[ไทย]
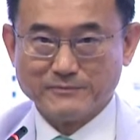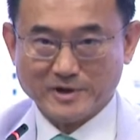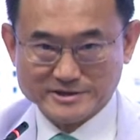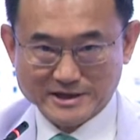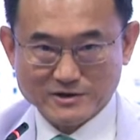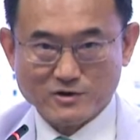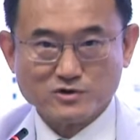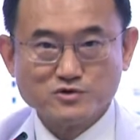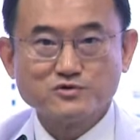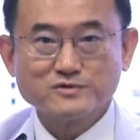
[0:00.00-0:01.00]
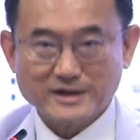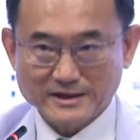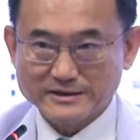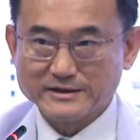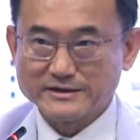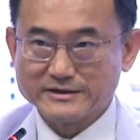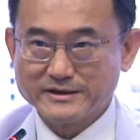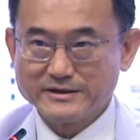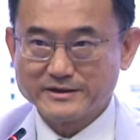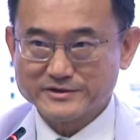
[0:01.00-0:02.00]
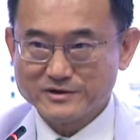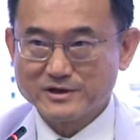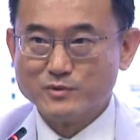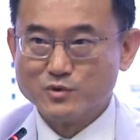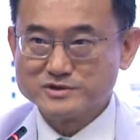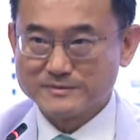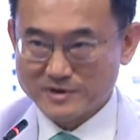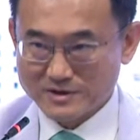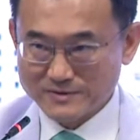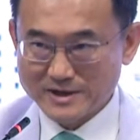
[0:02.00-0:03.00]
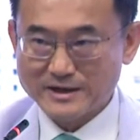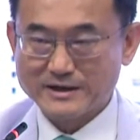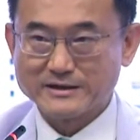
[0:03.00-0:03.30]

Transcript: บริจาคของทุกๆทท่านที่จะต้องระบุ เฉพาะว่า